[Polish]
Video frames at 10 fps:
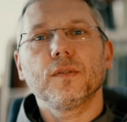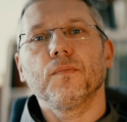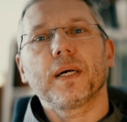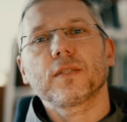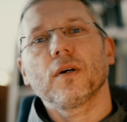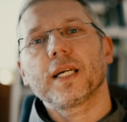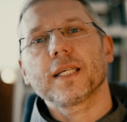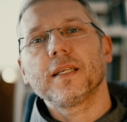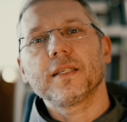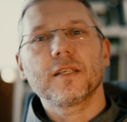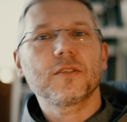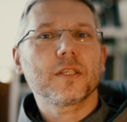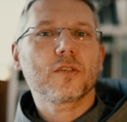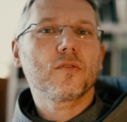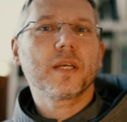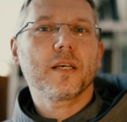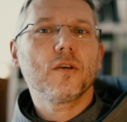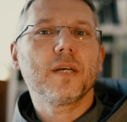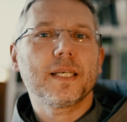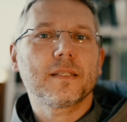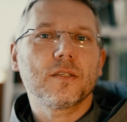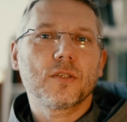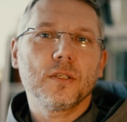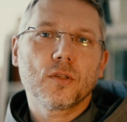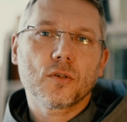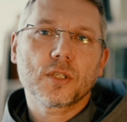bardzo charakterystyczne są te jego gesty, czyli to,